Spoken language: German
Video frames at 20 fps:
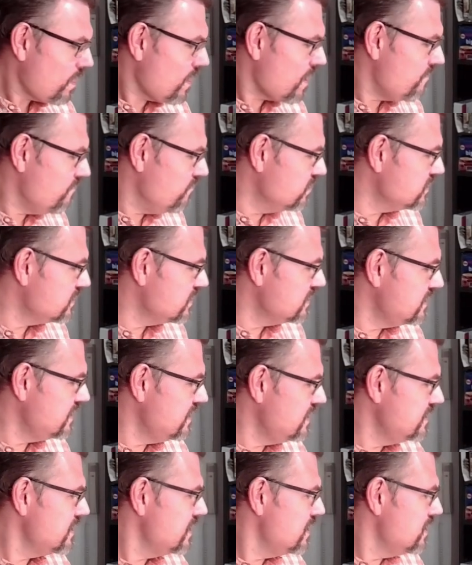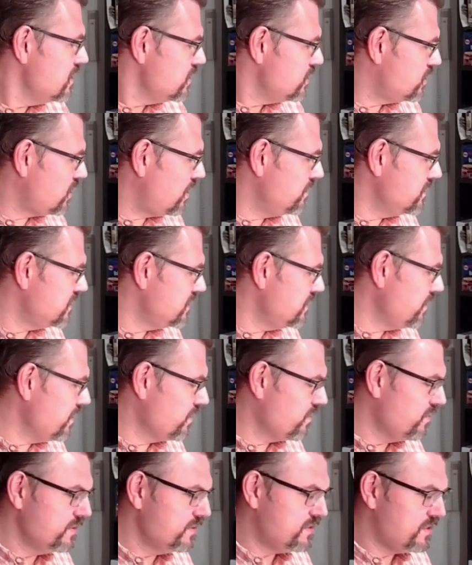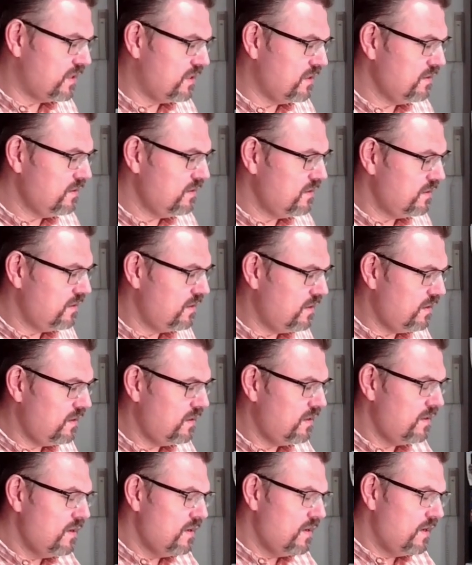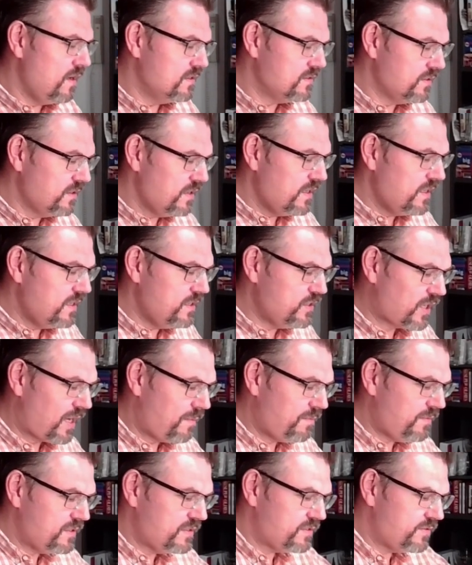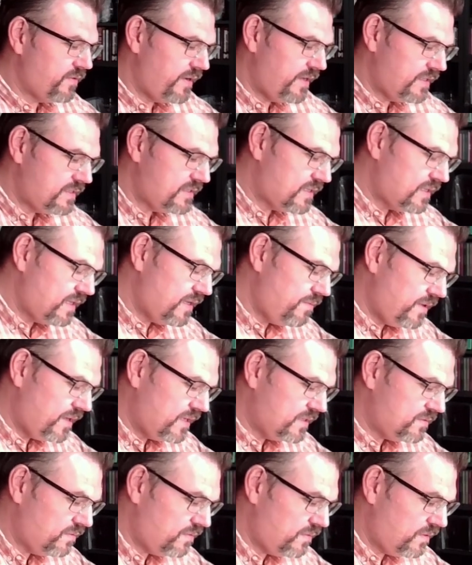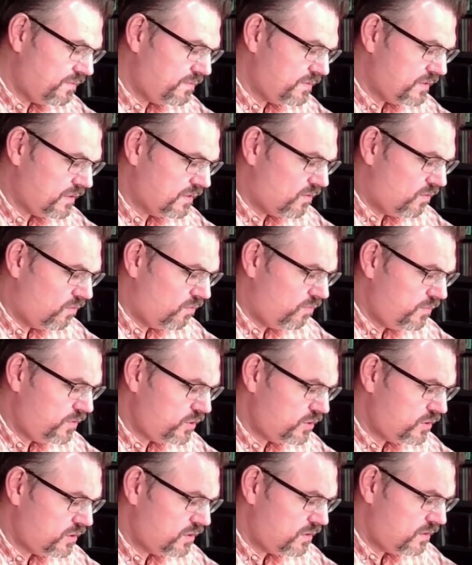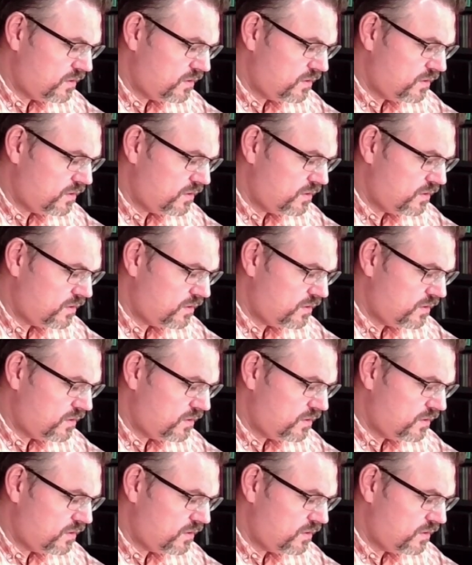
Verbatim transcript: Was das ist, schauen wir uns mal kurz an. Ja? Also ich schreibe das zwar jetzt im ersten Moment ein bisschen komisch.